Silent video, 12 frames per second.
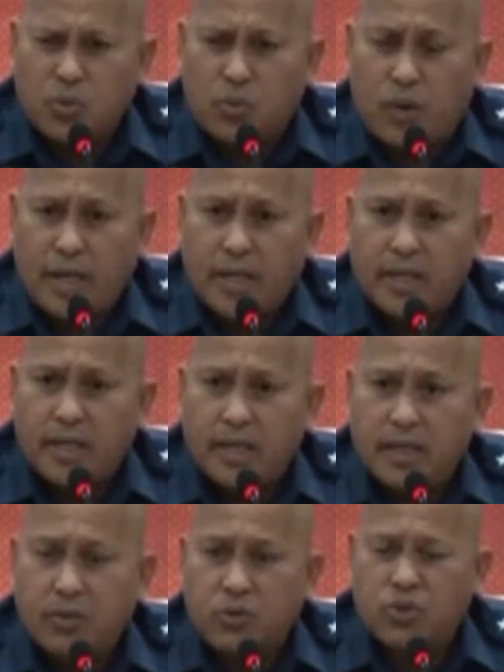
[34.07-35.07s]
sumailalim
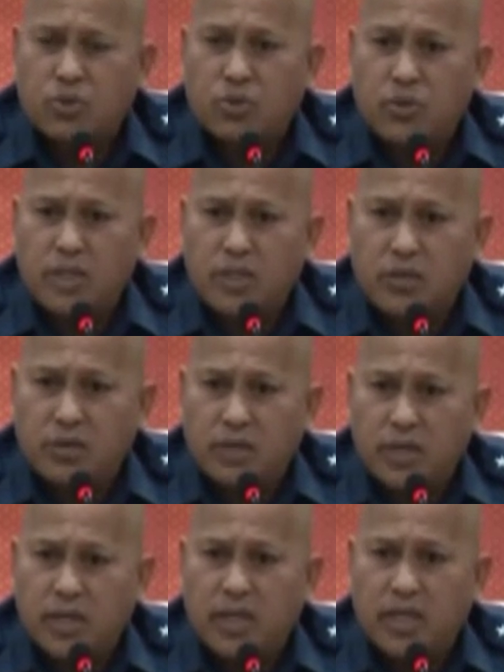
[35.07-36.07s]
sa mga
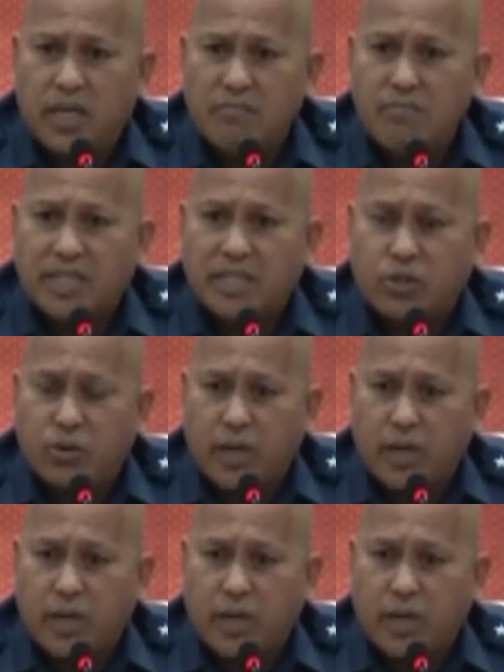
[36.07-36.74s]
normal na proseso